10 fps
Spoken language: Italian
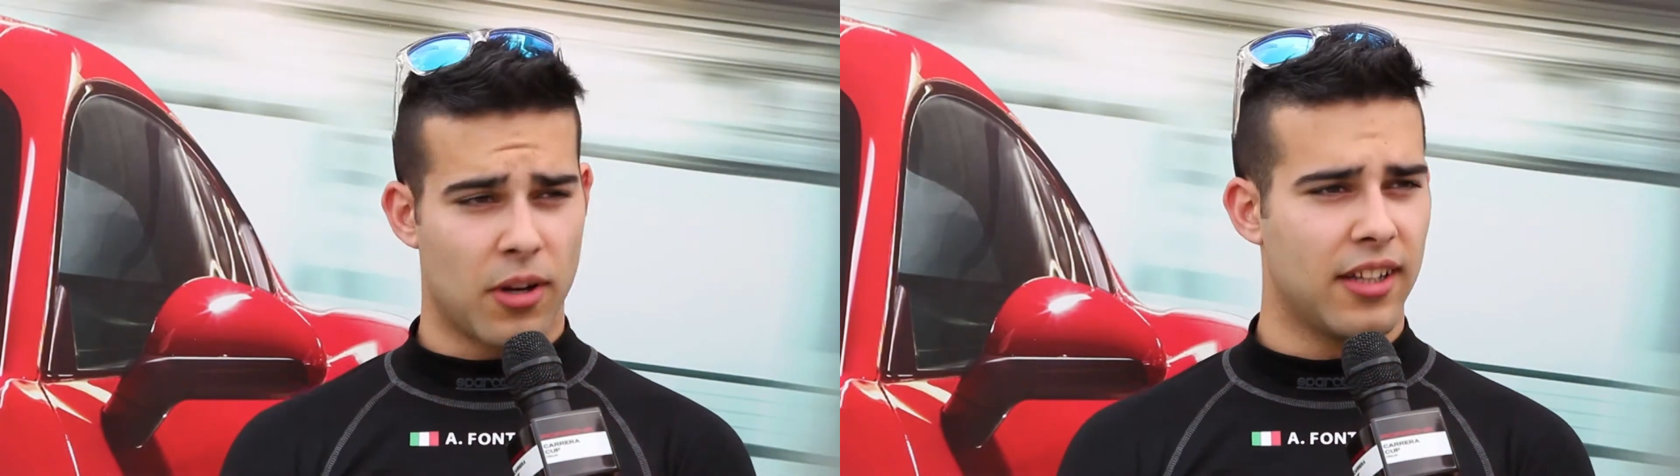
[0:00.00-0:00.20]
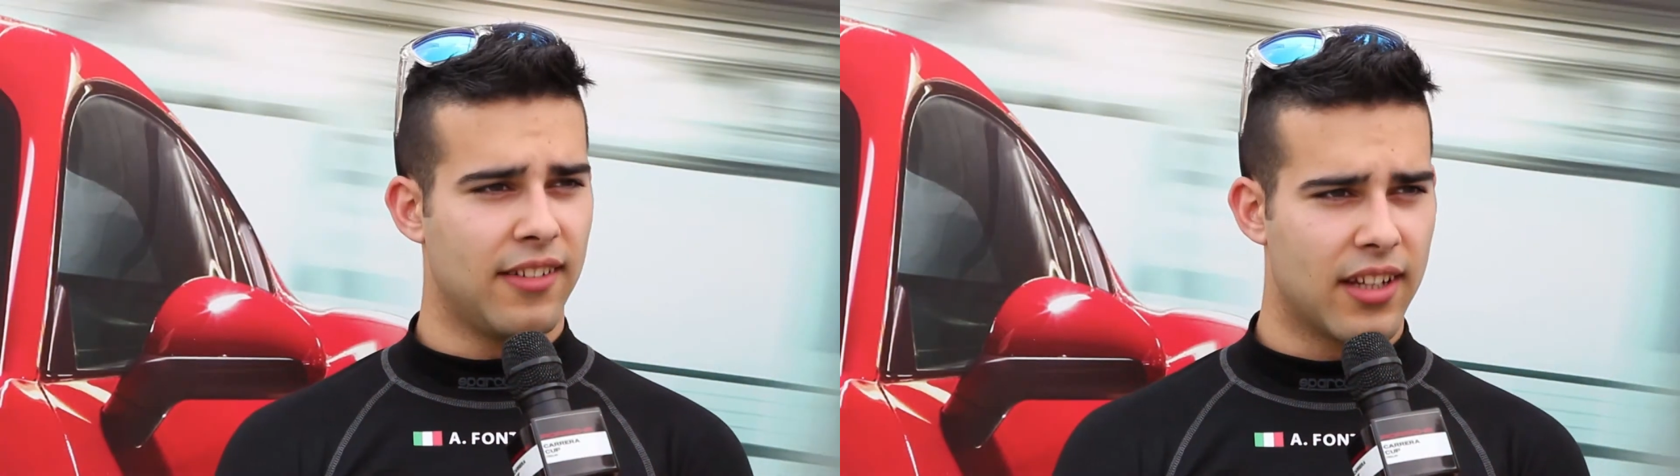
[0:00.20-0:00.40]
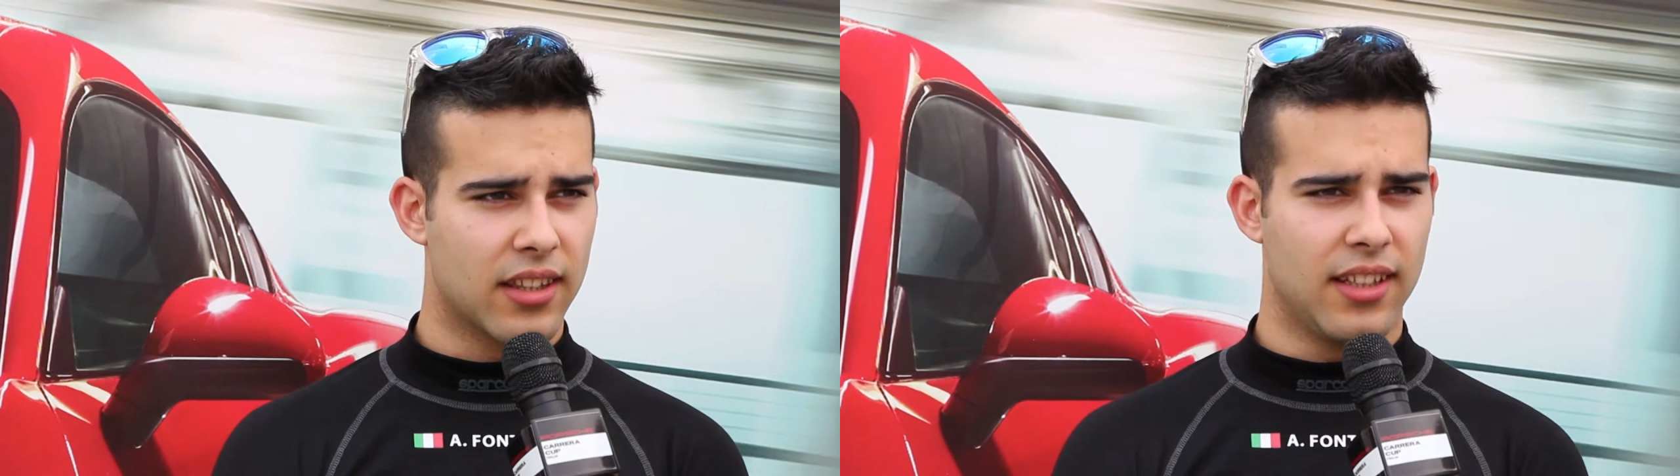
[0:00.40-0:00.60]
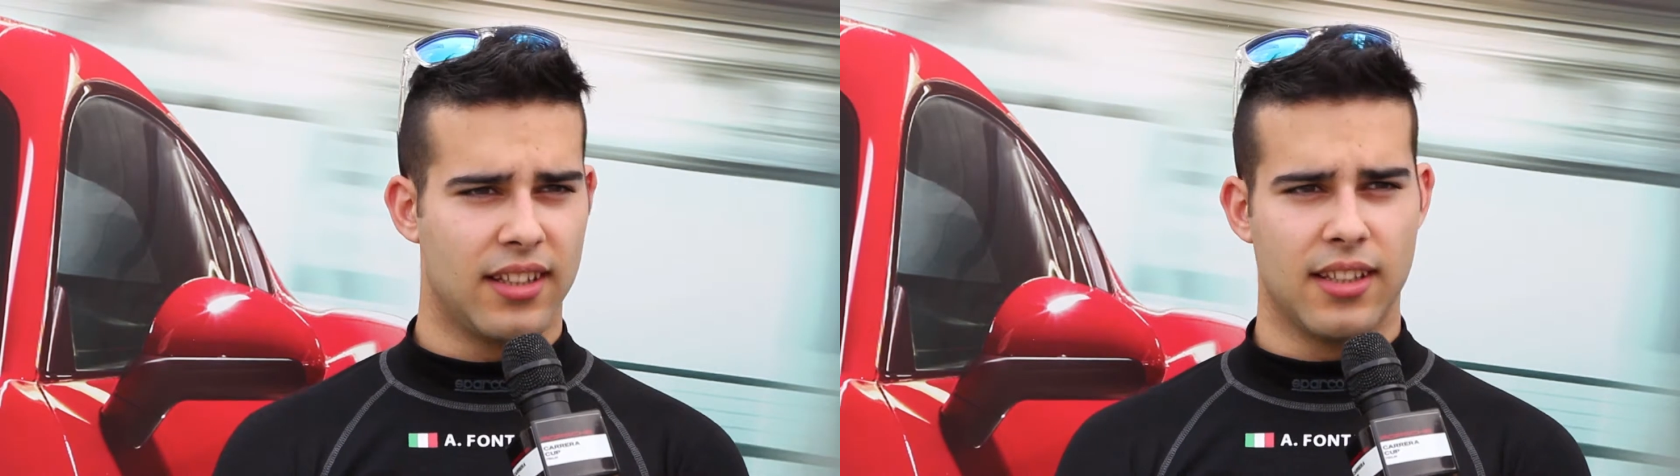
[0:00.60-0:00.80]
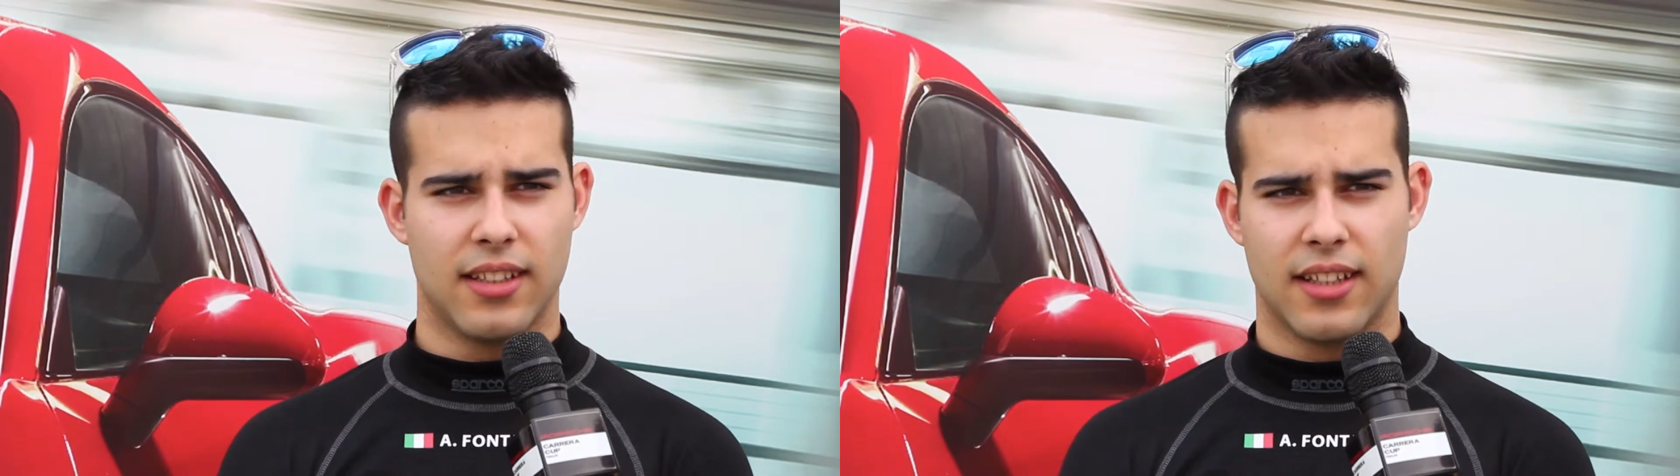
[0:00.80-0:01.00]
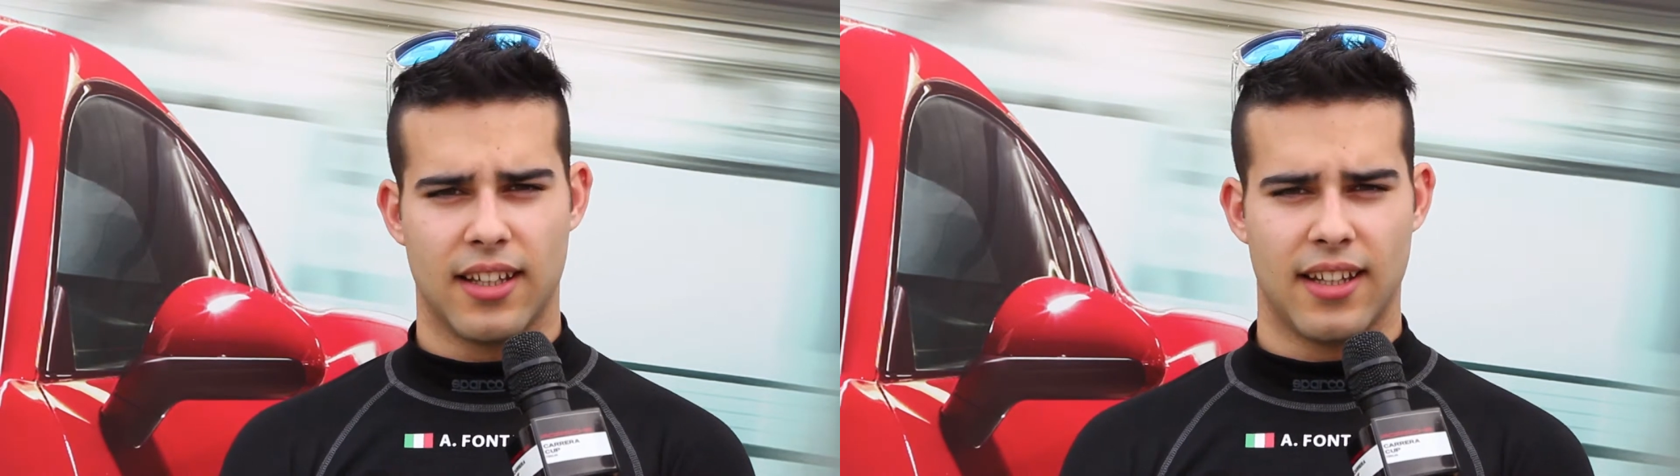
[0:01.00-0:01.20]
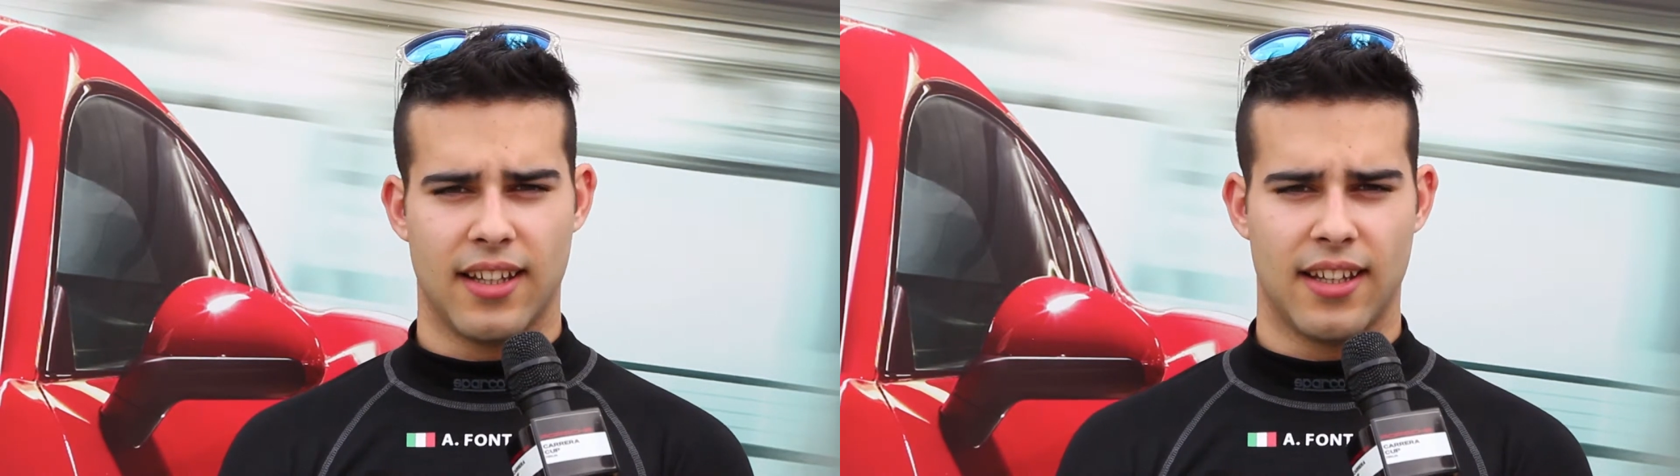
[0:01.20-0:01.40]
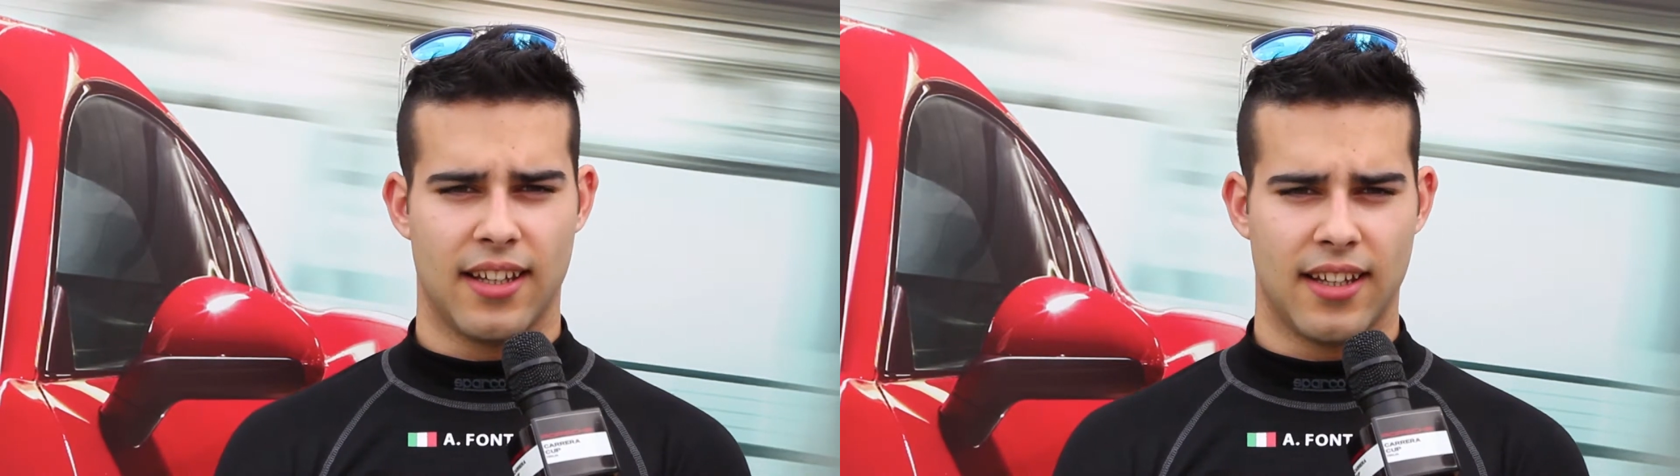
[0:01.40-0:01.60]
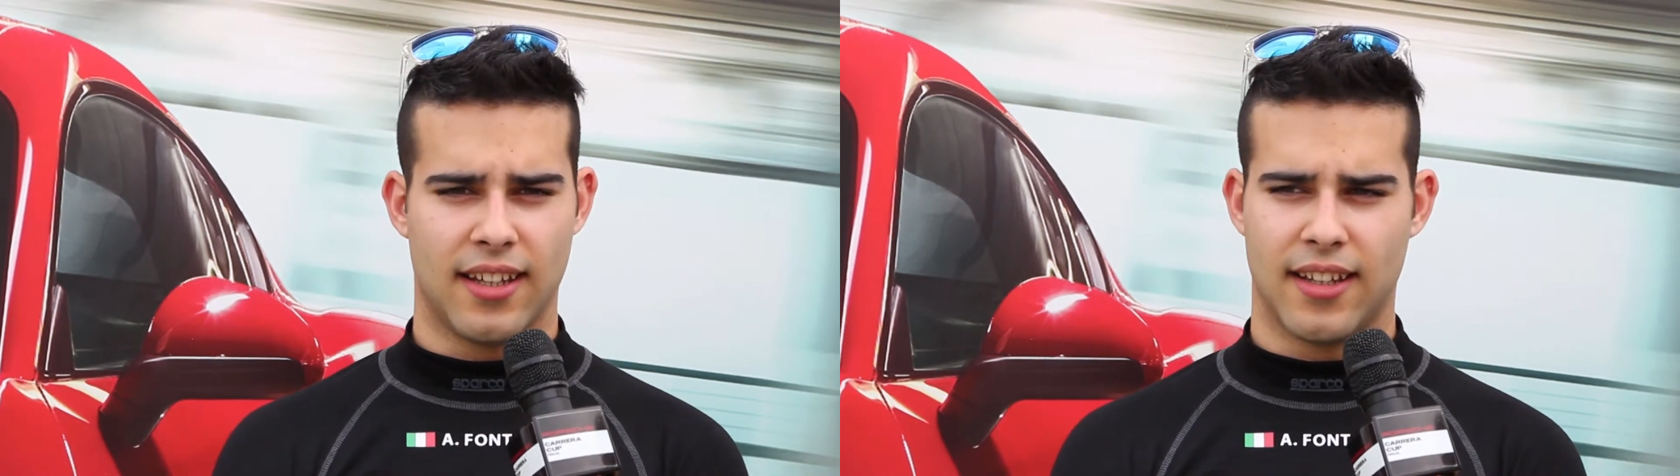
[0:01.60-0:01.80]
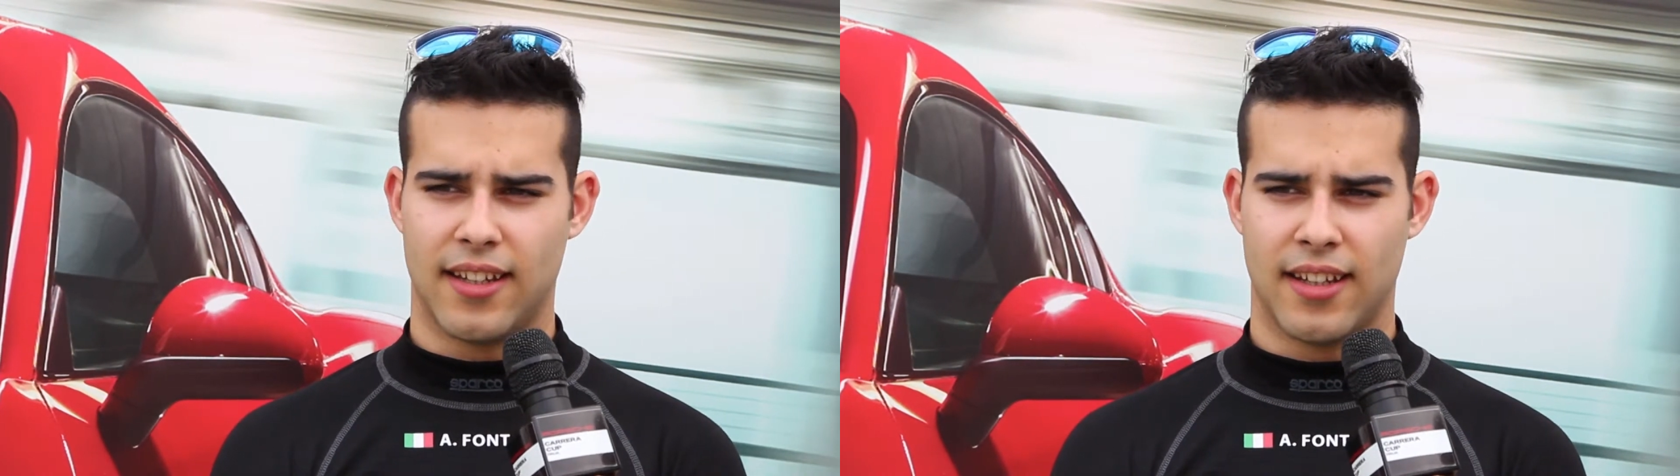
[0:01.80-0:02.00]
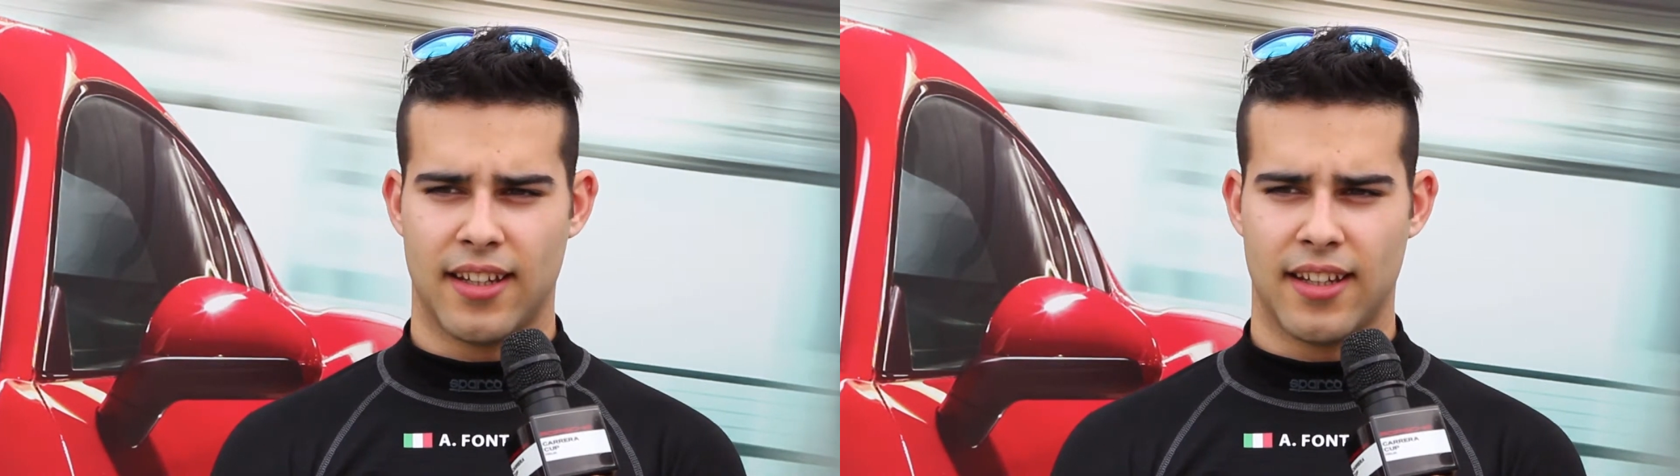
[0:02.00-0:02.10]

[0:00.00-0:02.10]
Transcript: ci siamo anche divertiti e,